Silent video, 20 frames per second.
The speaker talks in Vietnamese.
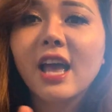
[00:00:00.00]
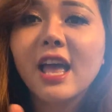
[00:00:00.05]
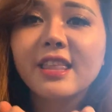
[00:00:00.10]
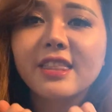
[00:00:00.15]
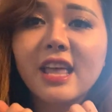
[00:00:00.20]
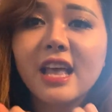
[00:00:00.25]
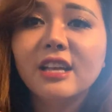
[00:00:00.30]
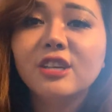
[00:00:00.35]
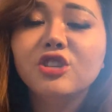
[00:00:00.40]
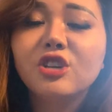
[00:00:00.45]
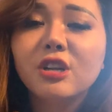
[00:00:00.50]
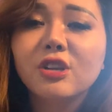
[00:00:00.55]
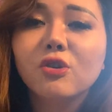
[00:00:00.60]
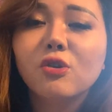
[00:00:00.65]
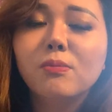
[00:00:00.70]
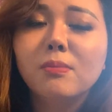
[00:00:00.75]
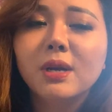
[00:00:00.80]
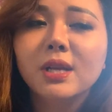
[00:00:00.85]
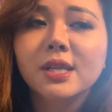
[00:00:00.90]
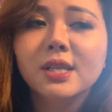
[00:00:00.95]
cái attention
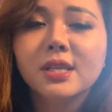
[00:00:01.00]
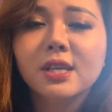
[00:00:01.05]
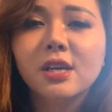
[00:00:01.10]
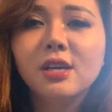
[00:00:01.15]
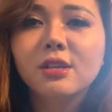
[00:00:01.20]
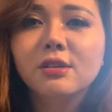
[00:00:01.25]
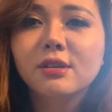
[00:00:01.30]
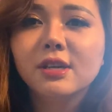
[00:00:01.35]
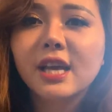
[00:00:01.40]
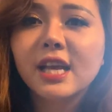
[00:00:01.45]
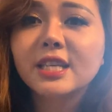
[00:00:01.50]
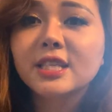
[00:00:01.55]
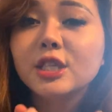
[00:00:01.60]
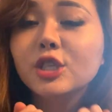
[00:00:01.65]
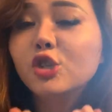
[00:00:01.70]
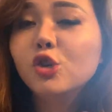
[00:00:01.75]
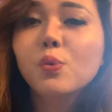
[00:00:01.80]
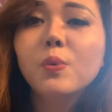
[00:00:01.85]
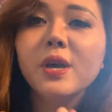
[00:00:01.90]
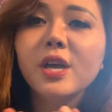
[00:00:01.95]
của mình, có được cái sự
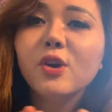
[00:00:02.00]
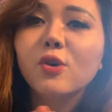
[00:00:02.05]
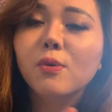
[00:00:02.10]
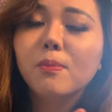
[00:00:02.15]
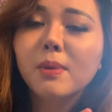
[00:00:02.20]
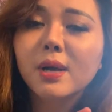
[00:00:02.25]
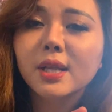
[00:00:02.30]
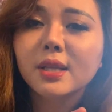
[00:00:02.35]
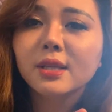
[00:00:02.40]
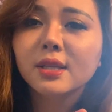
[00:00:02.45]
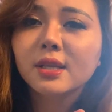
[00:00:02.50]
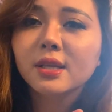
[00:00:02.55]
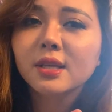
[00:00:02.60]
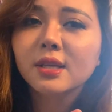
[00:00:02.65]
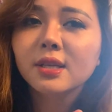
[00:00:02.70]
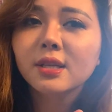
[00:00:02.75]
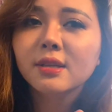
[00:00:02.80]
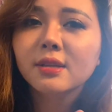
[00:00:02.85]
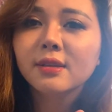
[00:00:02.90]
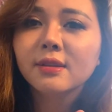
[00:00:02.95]
chú ý của mình.
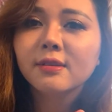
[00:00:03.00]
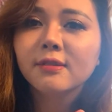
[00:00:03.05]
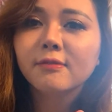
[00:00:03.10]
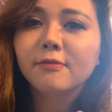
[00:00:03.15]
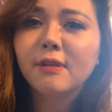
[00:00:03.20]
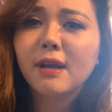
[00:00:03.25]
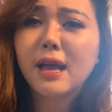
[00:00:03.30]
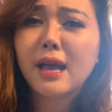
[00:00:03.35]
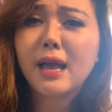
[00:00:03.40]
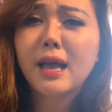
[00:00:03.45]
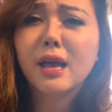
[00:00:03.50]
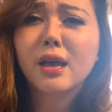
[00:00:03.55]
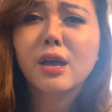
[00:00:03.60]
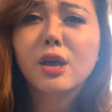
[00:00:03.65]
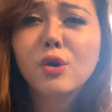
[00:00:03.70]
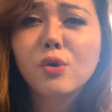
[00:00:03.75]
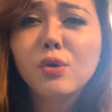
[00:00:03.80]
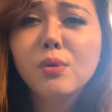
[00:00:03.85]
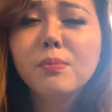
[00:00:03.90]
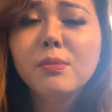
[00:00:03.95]
Và
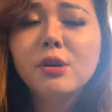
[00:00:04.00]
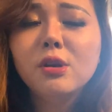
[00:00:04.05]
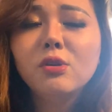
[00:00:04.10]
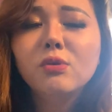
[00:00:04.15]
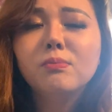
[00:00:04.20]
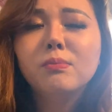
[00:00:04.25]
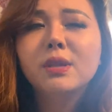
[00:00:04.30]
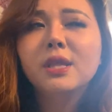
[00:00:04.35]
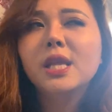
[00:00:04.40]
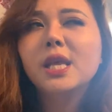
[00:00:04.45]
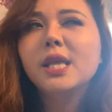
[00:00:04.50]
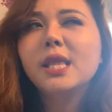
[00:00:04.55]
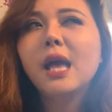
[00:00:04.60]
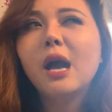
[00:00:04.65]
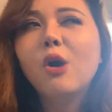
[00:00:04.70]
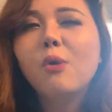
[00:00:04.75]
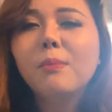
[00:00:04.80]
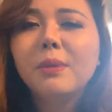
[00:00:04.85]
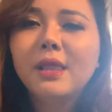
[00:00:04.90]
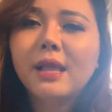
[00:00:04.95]
kiểu giống như mình đi
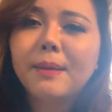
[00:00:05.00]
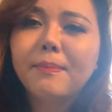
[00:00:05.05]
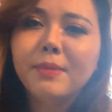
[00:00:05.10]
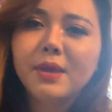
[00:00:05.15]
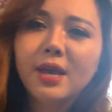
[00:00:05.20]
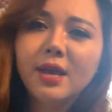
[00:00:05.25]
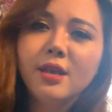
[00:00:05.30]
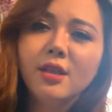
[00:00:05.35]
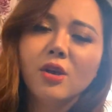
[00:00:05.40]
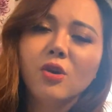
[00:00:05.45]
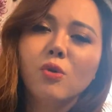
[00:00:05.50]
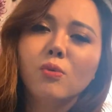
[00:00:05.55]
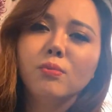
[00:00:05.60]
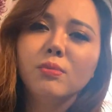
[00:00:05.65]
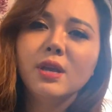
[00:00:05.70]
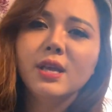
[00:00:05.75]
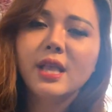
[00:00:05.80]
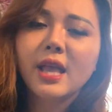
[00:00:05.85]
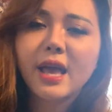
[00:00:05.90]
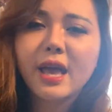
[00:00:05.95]
đâu, mình làm gì nó
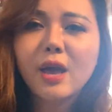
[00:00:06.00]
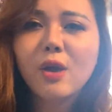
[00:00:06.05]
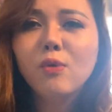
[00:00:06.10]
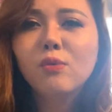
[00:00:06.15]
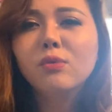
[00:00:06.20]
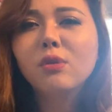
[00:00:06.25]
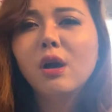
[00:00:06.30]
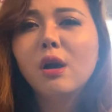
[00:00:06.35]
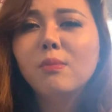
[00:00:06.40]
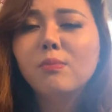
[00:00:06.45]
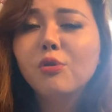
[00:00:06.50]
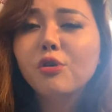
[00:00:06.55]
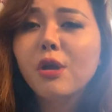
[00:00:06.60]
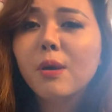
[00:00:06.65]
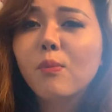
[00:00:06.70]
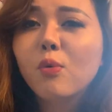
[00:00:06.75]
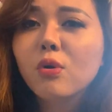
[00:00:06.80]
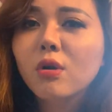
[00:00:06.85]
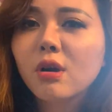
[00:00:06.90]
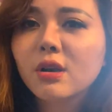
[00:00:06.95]
cũng đi theo, nó không bao
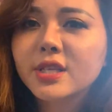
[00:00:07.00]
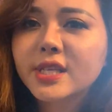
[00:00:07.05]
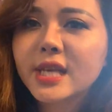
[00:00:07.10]
giờ muốn rời